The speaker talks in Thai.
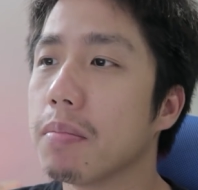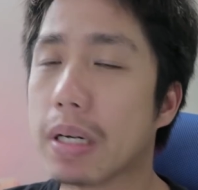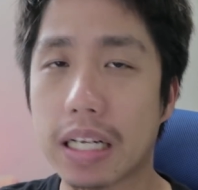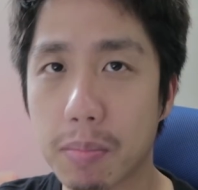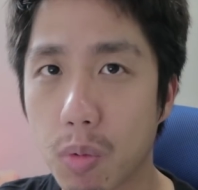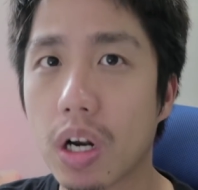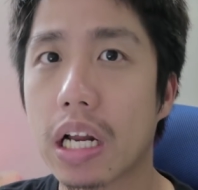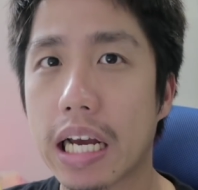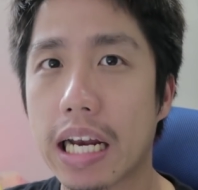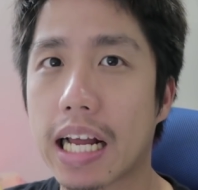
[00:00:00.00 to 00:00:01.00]
เหมือนกันหมด
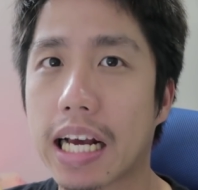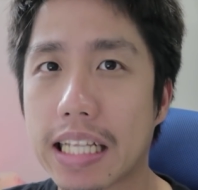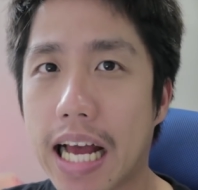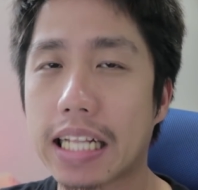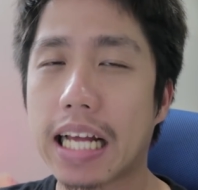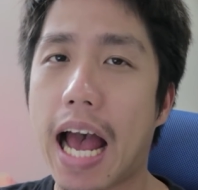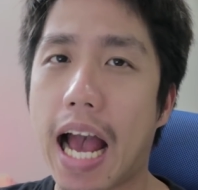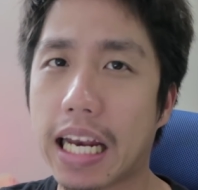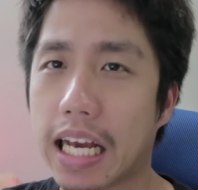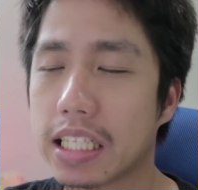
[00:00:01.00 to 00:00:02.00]
เลยนะแล้วก็ท่าทาง
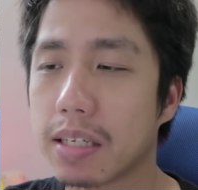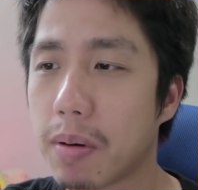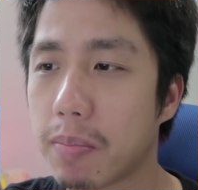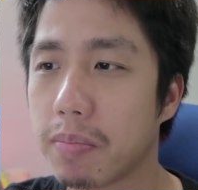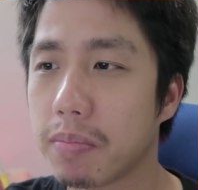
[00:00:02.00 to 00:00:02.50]
เนี่ยก็จะแบบ